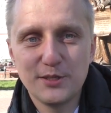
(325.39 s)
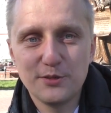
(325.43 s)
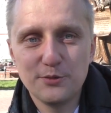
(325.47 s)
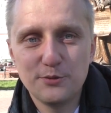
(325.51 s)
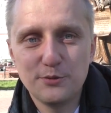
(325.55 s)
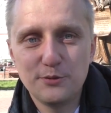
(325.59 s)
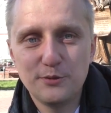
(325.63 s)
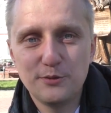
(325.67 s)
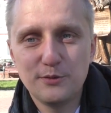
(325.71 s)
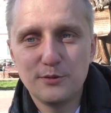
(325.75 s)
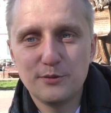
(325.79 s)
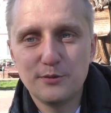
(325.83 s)

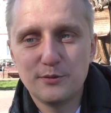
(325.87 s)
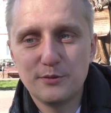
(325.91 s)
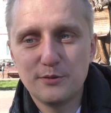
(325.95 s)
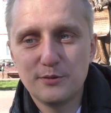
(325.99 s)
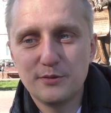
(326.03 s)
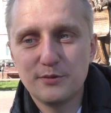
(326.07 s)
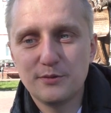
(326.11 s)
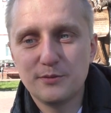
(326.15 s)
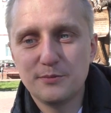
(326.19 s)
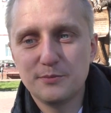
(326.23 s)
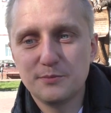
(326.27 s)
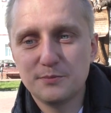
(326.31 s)

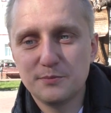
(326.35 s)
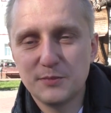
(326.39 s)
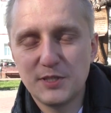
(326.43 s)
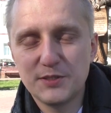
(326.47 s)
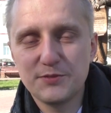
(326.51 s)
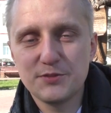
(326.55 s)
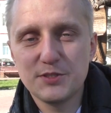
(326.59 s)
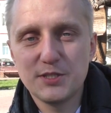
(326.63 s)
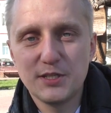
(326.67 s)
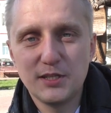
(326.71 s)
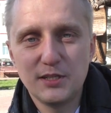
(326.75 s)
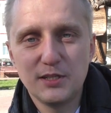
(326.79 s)
Ну, а
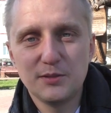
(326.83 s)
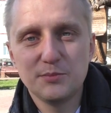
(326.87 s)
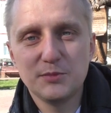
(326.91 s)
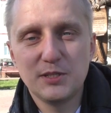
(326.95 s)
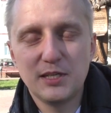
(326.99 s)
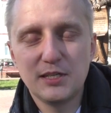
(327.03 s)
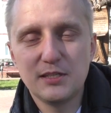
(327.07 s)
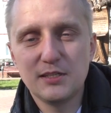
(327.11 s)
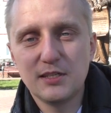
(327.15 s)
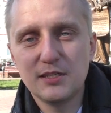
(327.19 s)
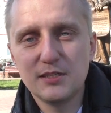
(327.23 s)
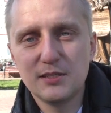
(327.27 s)
в целом,
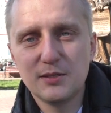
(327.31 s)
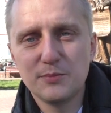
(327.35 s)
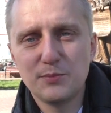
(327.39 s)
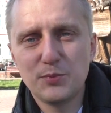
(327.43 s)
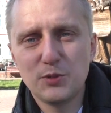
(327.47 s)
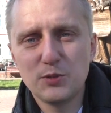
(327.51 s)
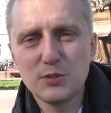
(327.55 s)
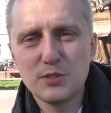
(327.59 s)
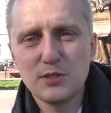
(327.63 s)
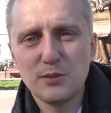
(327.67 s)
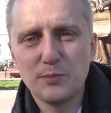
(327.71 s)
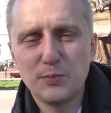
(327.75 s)
да, надо
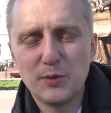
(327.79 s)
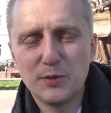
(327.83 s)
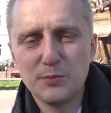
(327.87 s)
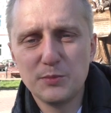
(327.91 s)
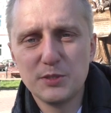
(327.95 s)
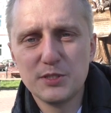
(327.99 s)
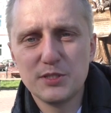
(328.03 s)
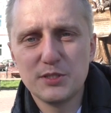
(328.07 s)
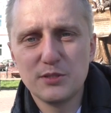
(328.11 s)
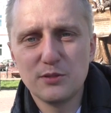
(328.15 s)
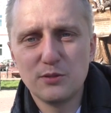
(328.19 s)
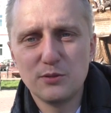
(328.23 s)
просто
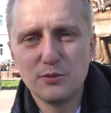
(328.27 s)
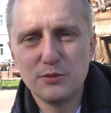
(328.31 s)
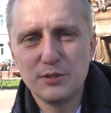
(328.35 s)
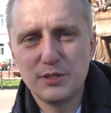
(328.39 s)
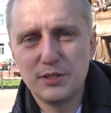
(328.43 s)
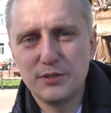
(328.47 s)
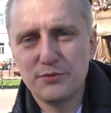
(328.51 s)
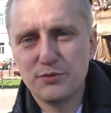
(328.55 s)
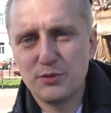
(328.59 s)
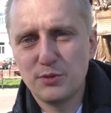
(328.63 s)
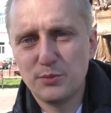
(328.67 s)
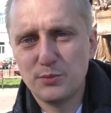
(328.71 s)
помыть
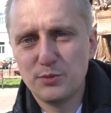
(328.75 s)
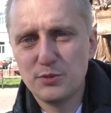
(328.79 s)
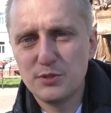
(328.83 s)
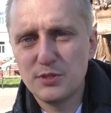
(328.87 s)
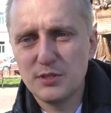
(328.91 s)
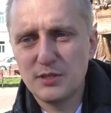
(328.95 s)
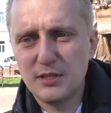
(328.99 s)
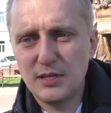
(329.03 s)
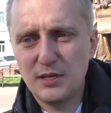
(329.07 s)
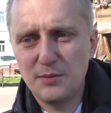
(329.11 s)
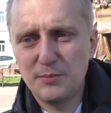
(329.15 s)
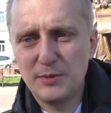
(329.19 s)
руки и все
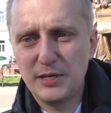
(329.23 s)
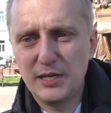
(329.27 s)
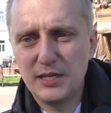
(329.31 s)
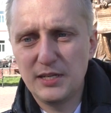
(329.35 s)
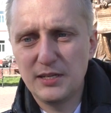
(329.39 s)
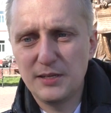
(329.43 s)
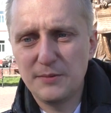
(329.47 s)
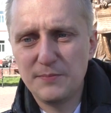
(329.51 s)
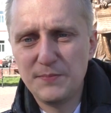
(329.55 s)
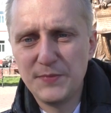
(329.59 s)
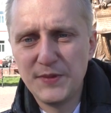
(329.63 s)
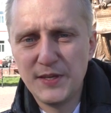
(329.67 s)
будет
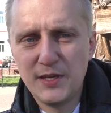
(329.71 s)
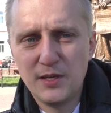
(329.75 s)
нормально.